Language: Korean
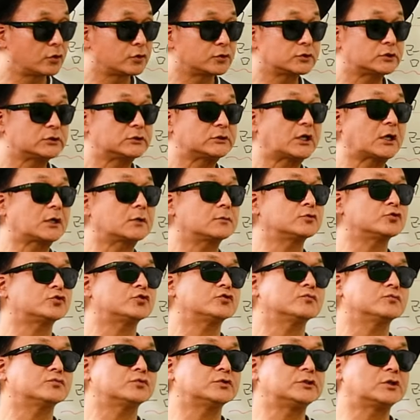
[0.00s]
세금을
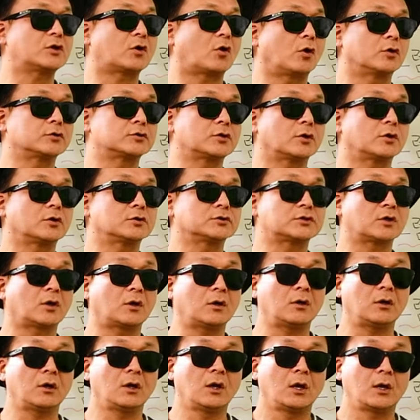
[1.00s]
충분히
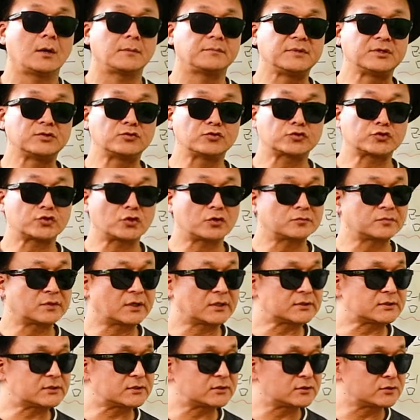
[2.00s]
걸어서 미국 정부가
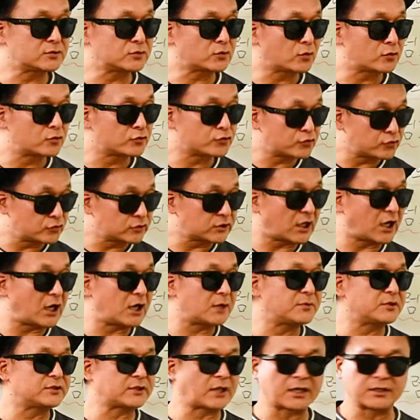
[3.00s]
쓰는 돈을
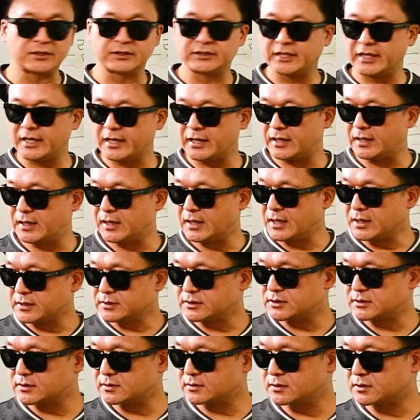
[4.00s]
충당하면 되는데
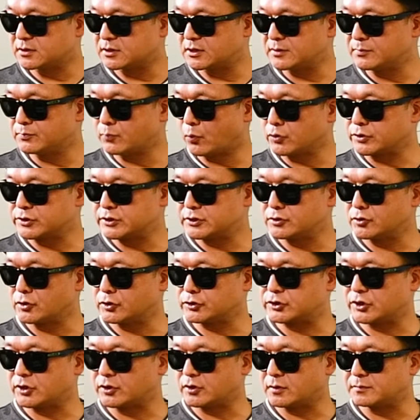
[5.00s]
지금 그림 보시는
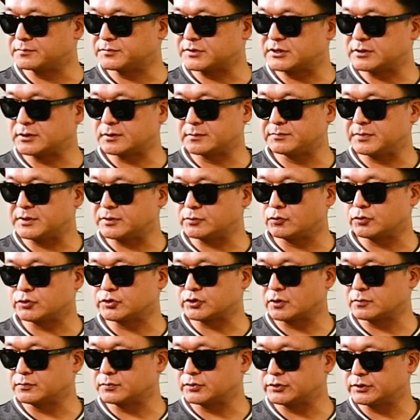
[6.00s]
것처럼 지금 미국
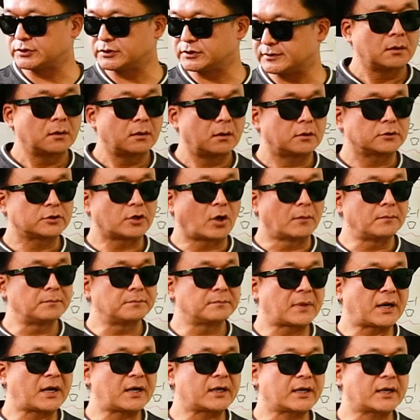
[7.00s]
정부는
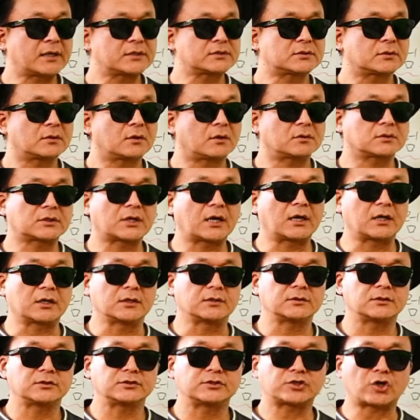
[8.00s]
연방에서, 그러니까
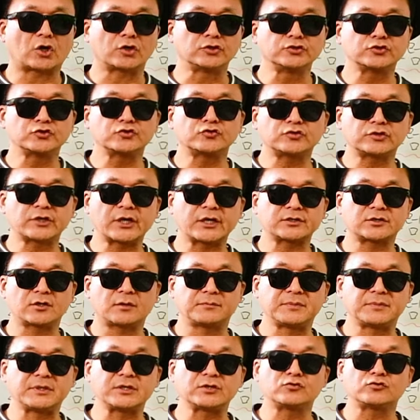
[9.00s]
전국에서,
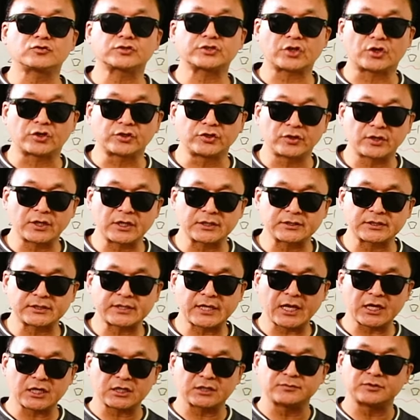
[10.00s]
미국 전역에서
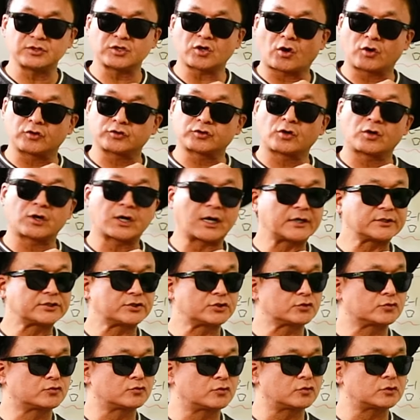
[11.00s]
세금을
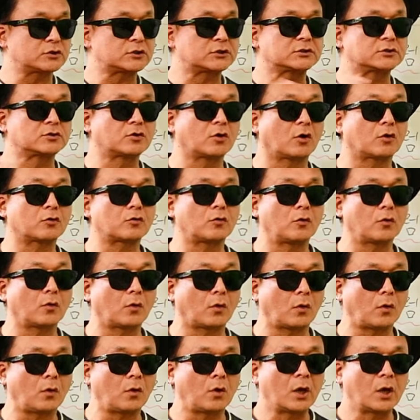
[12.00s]
걷어가지고 그걸로